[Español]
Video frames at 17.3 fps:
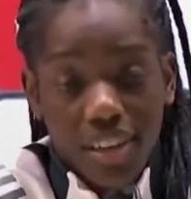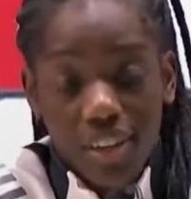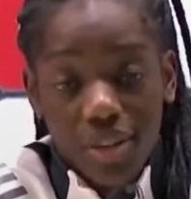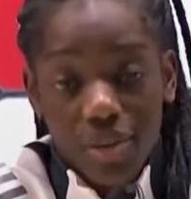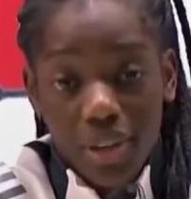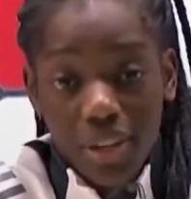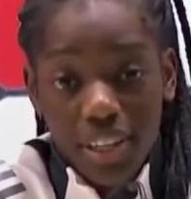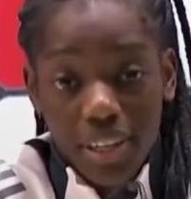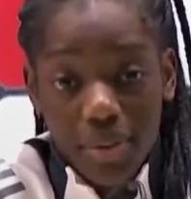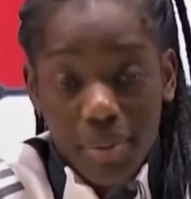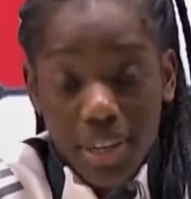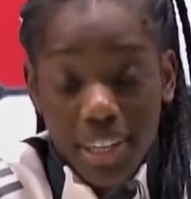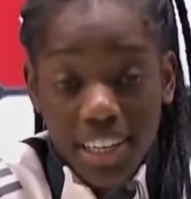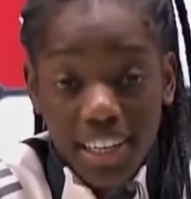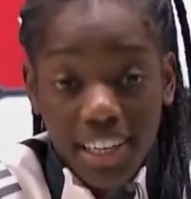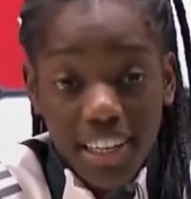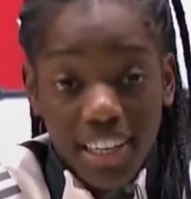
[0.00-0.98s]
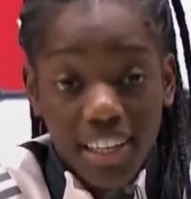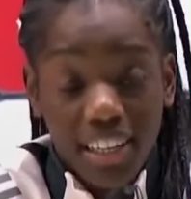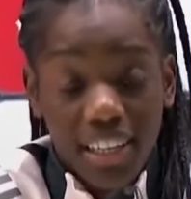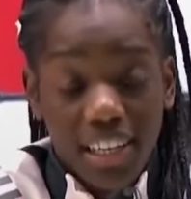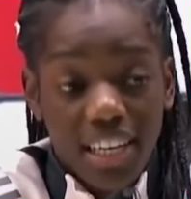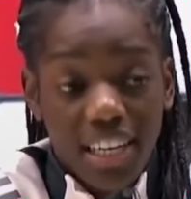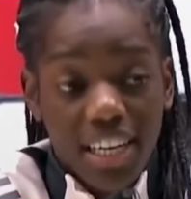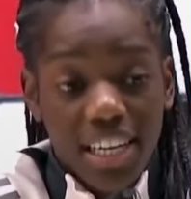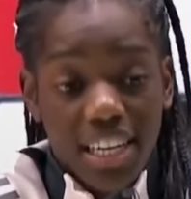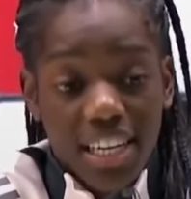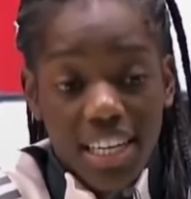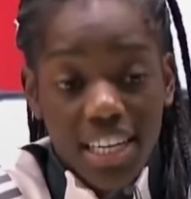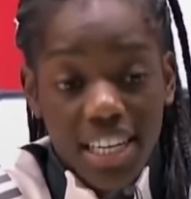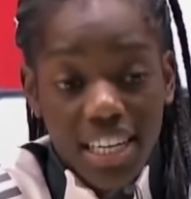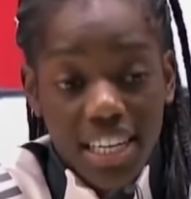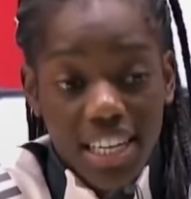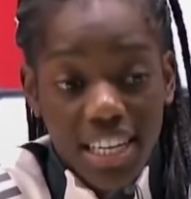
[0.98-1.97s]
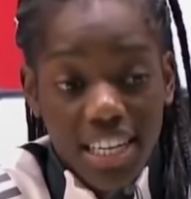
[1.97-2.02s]
tuente mañana
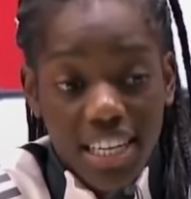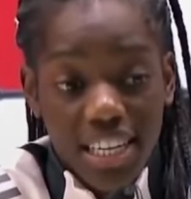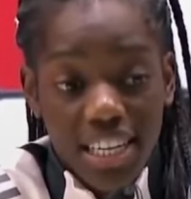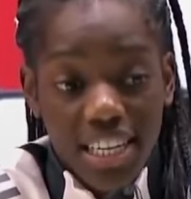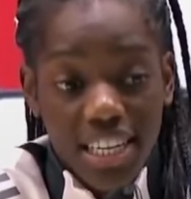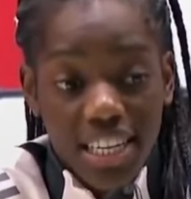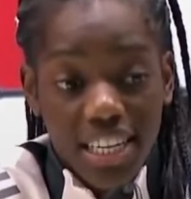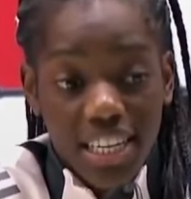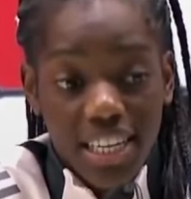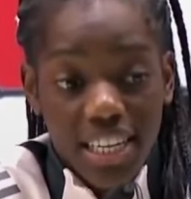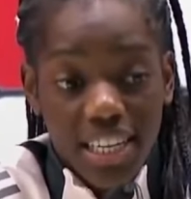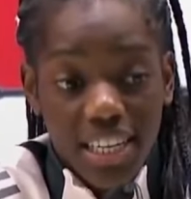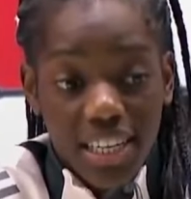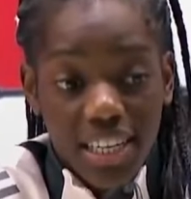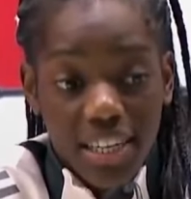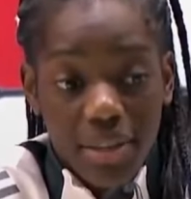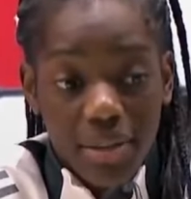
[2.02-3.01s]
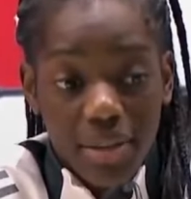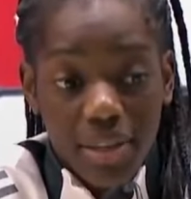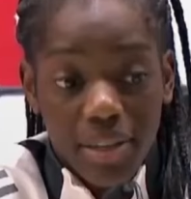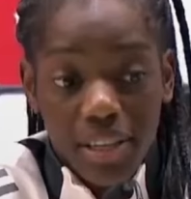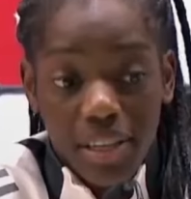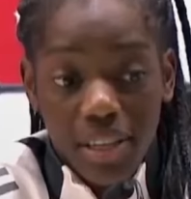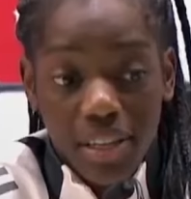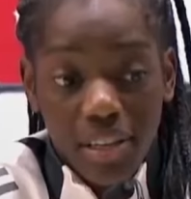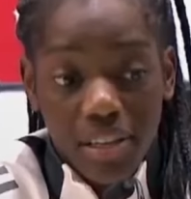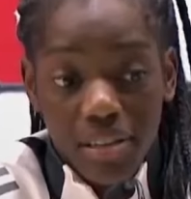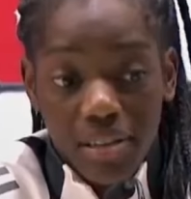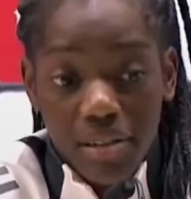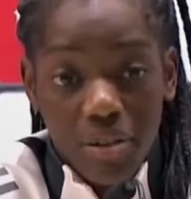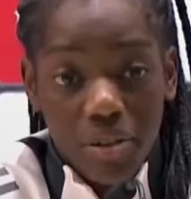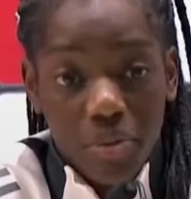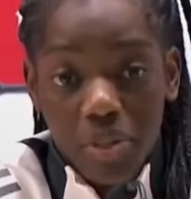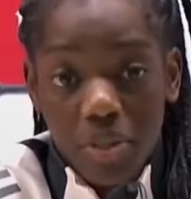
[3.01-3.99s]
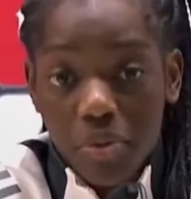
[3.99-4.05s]
y
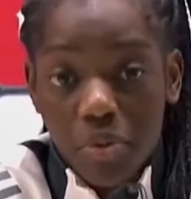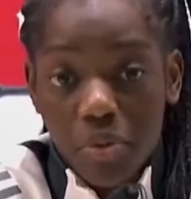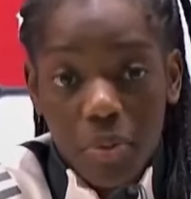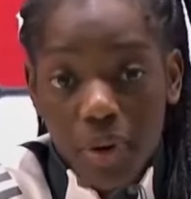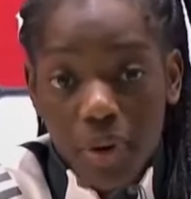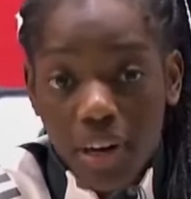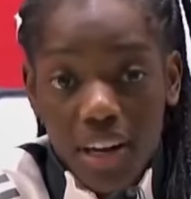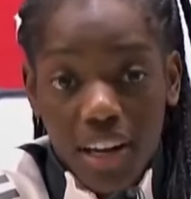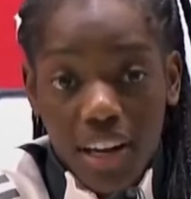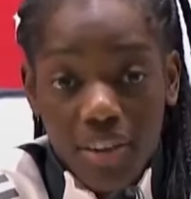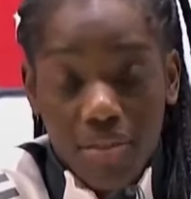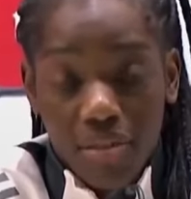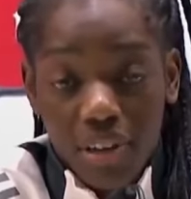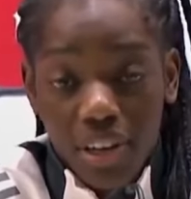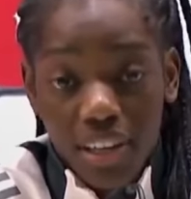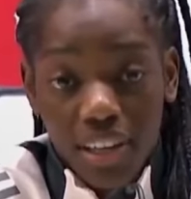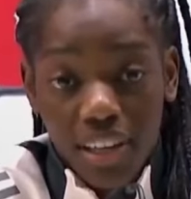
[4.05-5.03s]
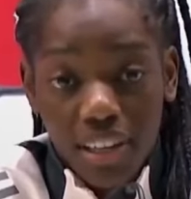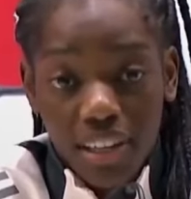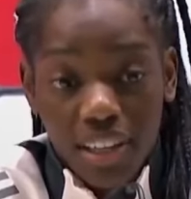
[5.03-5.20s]
lo mismo para la vuelta.